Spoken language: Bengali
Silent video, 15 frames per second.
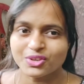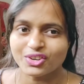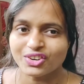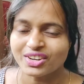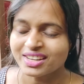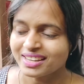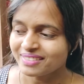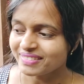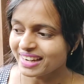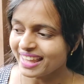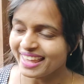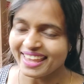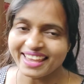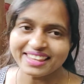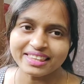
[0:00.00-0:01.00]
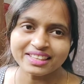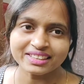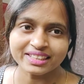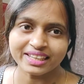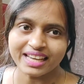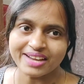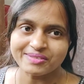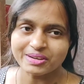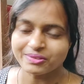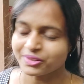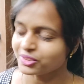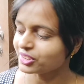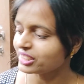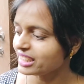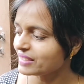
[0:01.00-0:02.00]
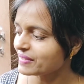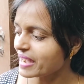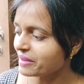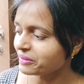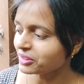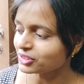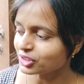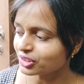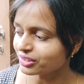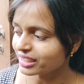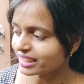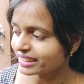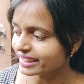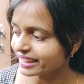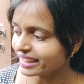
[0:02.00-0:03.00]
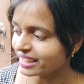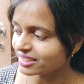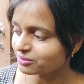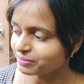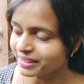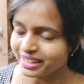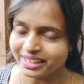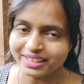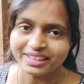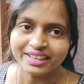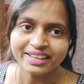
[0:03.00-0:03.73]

পুরো মানে এই দিক থেকে আমার মতো ডিম আমি ছোটবেলা থেকে মানে